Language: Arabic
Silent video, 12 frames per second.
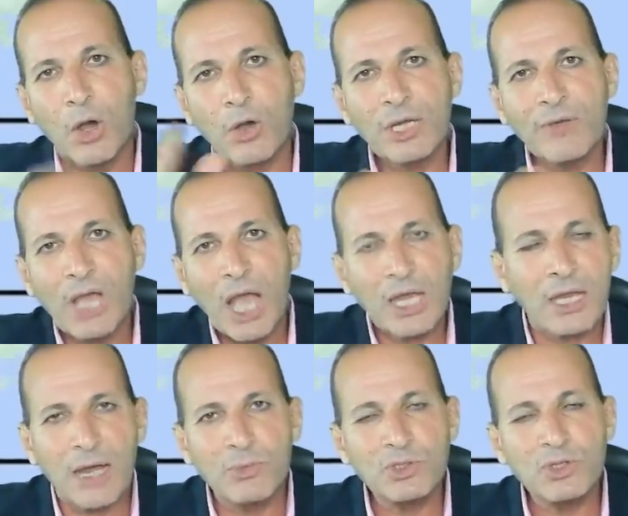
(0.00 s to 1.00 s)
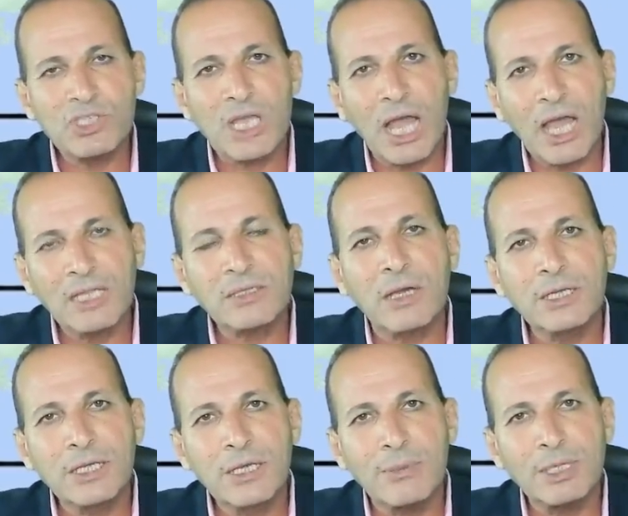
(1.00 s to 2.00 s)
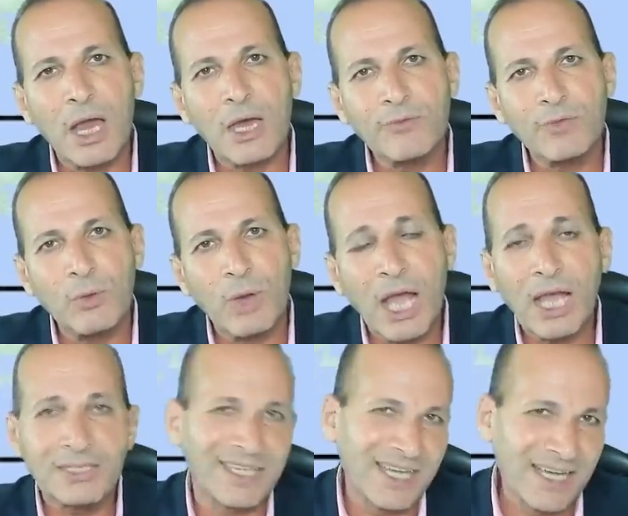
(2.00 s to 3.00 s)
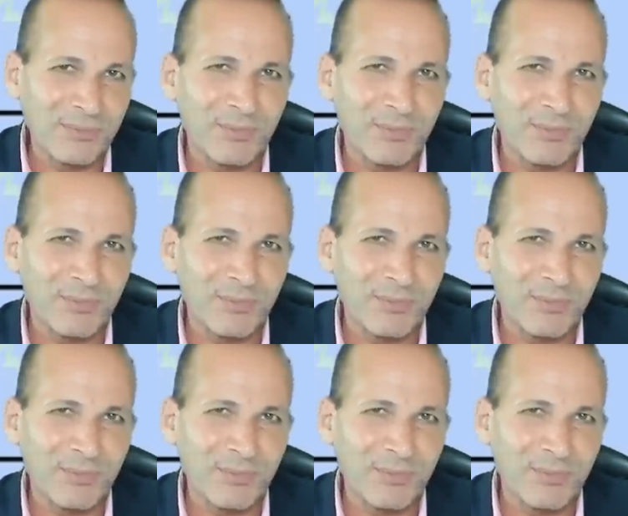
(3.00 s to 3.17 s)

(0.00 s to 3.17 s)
قلنا في حلقة منذ ساعات قليلة بالحرف الواحد